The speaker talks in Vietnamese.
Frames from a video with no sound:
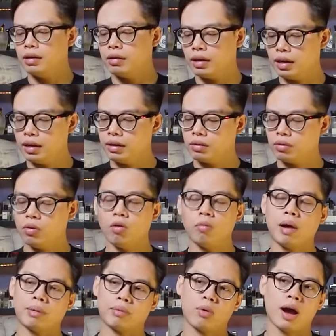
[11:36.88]
Đấy, độ
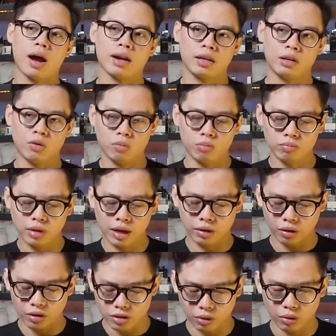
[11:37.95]
bán tỏa thì cũng đã
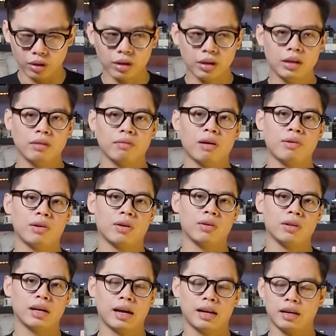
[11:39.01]
nói rồi và phải
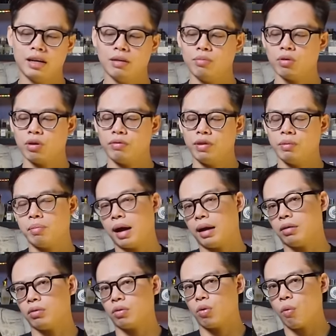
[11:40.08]
nói rằng là đây là một cái phiên bản
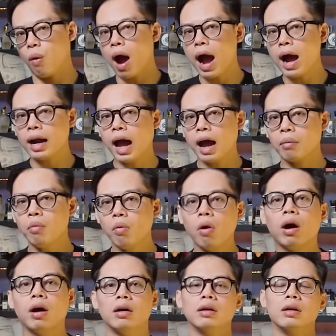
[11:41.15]
quá đáng
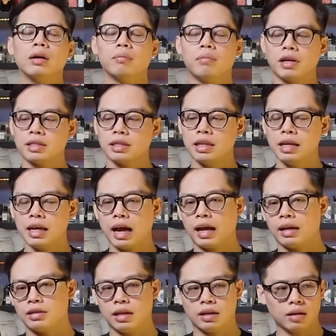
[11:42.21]
mua Basilia
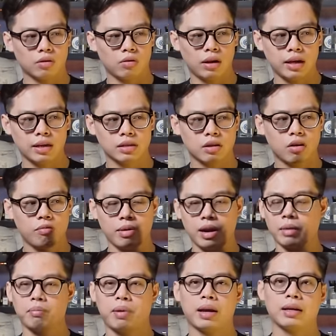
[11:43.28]
chắc là có lẽ sau
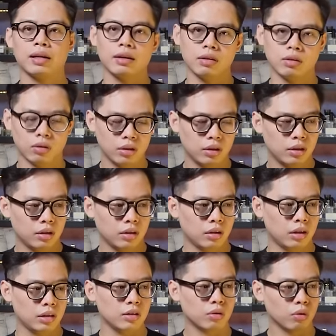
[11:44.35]
Black Panther thôi
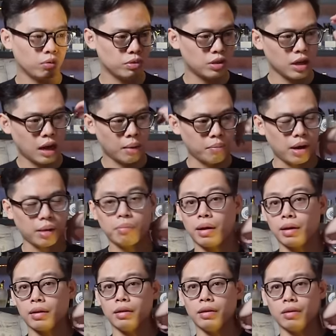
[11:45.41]
hình như tôi cũng chưa làm Black
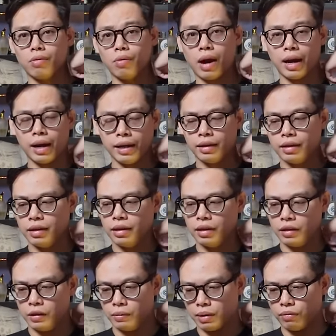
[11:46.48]
Panther của Alex
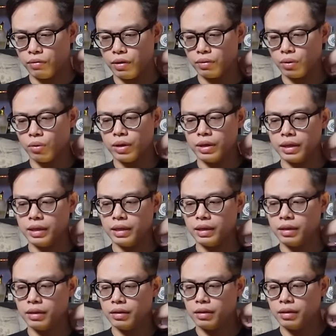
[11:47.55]
nhưng mà với tôi thì